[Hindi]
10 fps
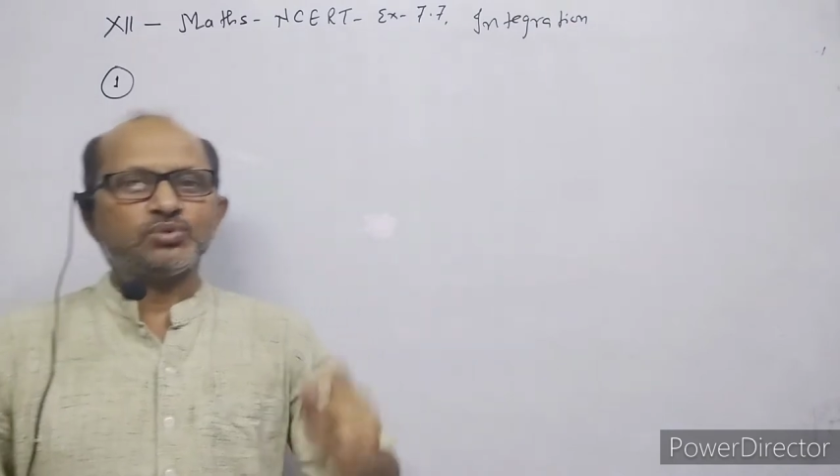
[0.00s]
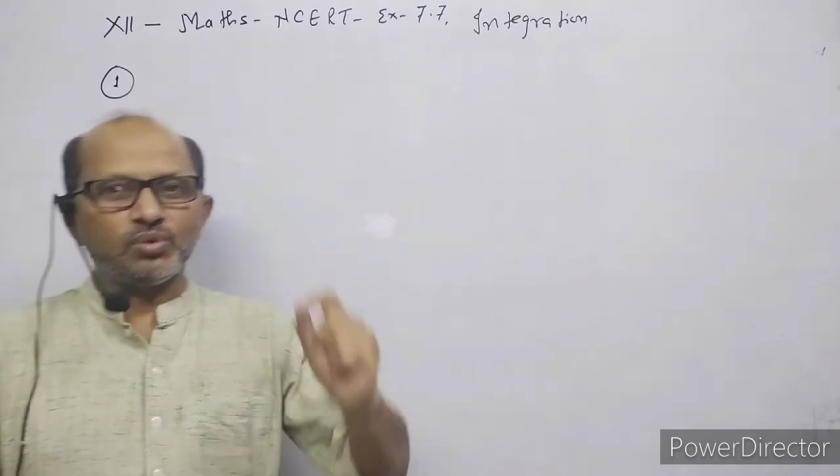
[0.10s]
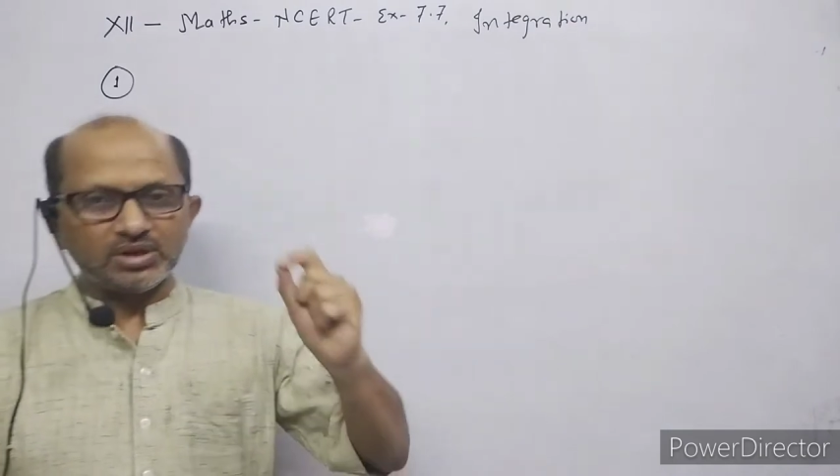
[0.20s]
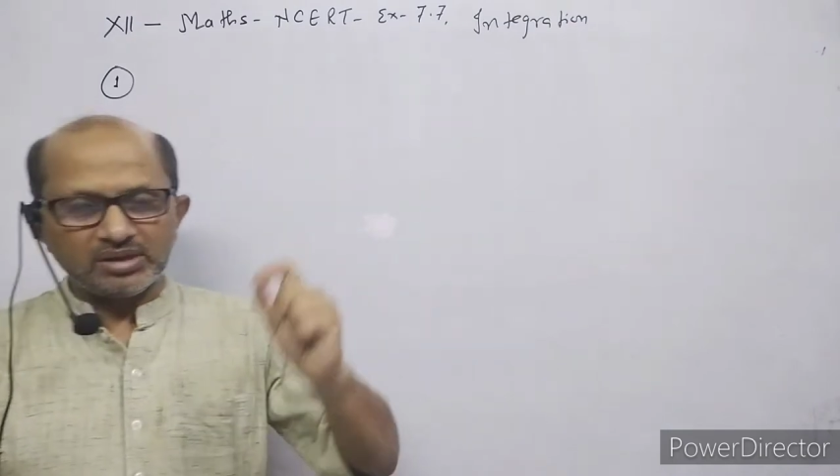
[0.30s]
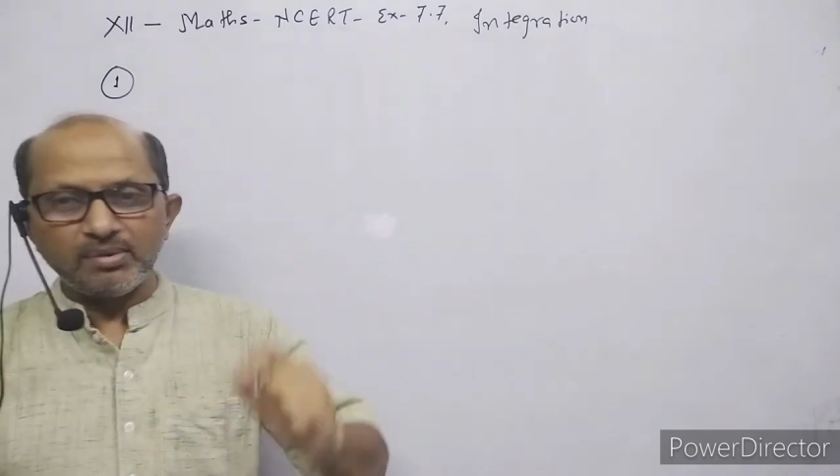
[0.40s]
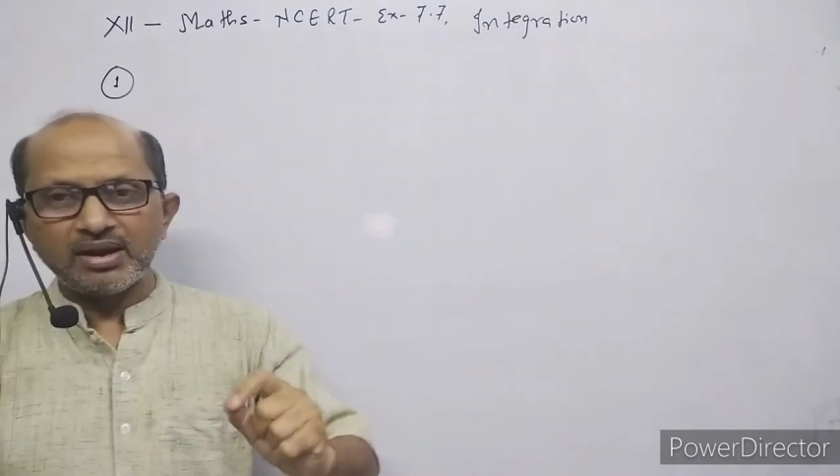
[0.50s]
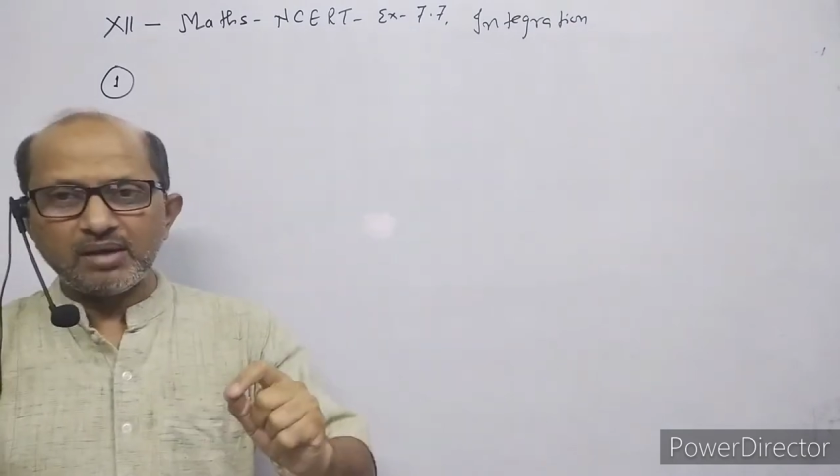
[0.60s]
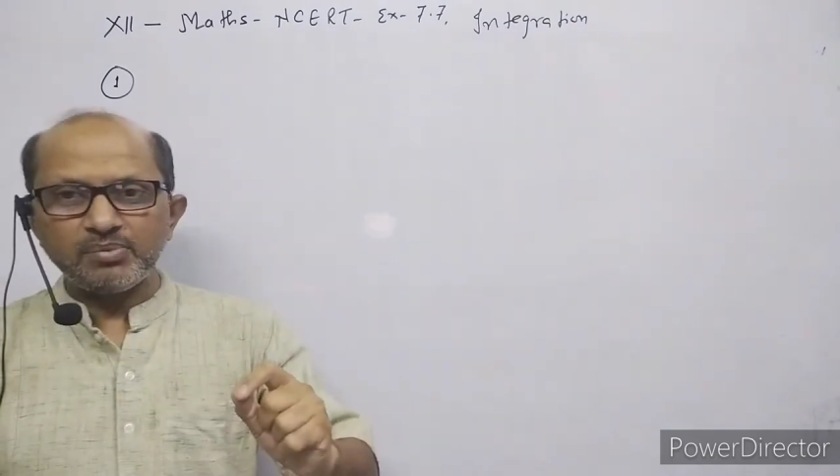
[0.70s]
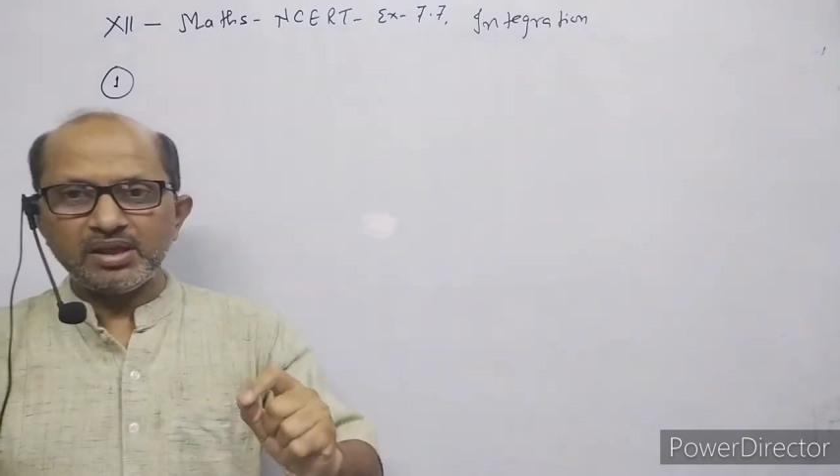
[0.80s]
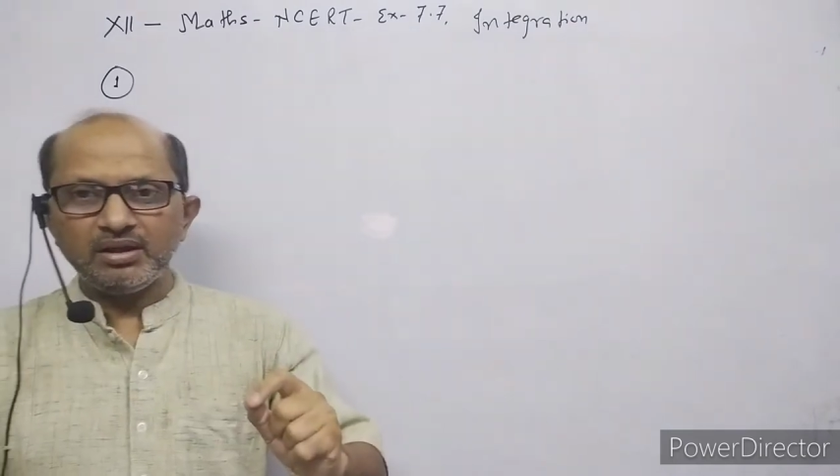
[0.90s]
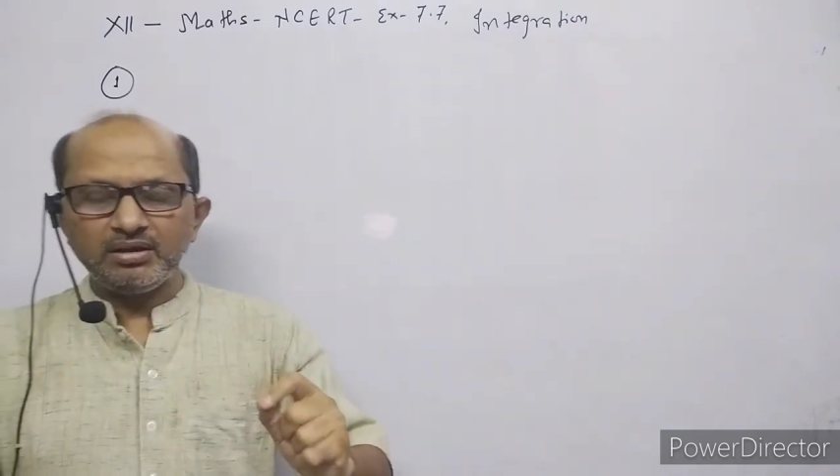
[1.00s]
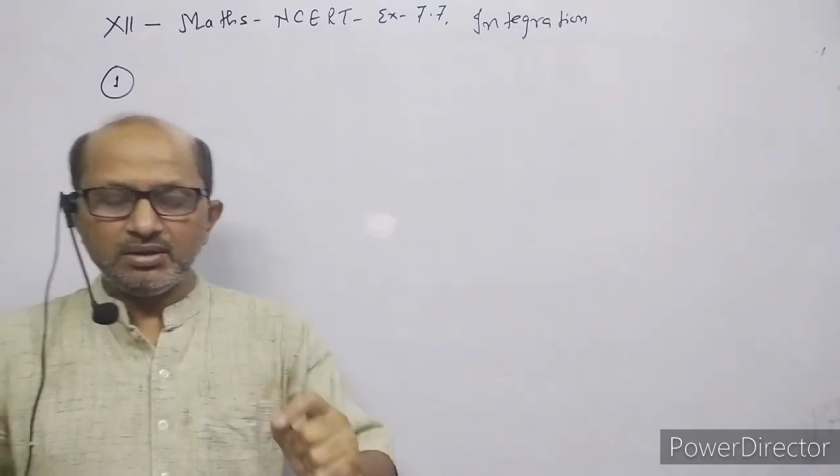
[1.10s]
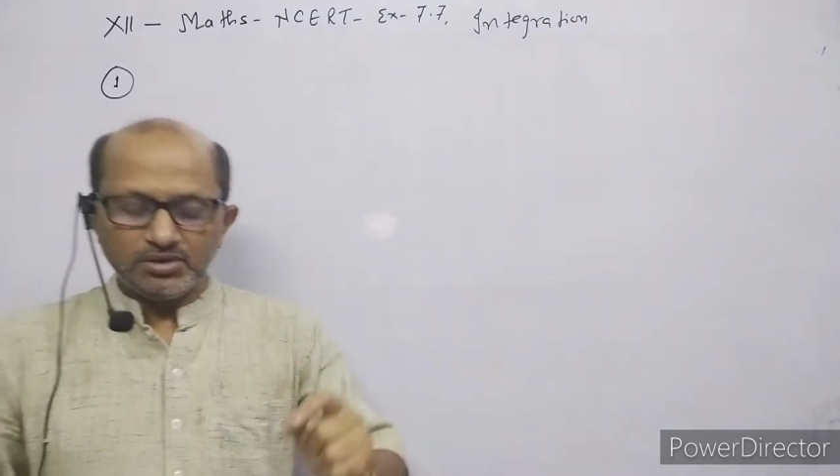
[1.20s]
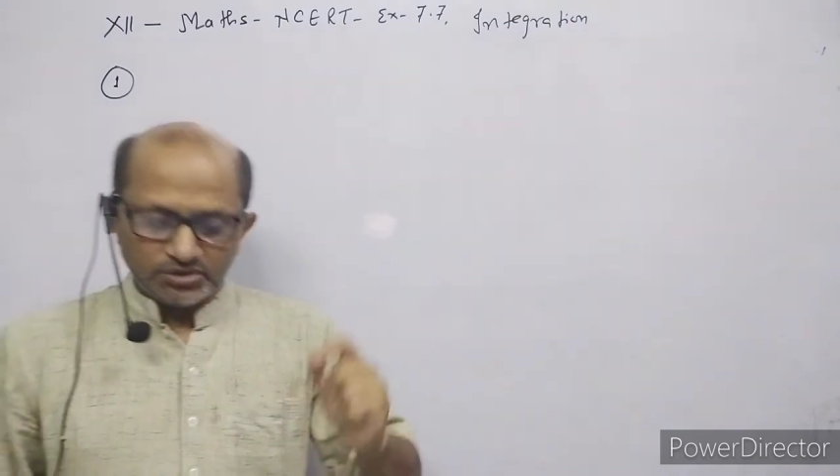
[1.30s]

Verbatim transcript: उसको टी मानना पड़ेगा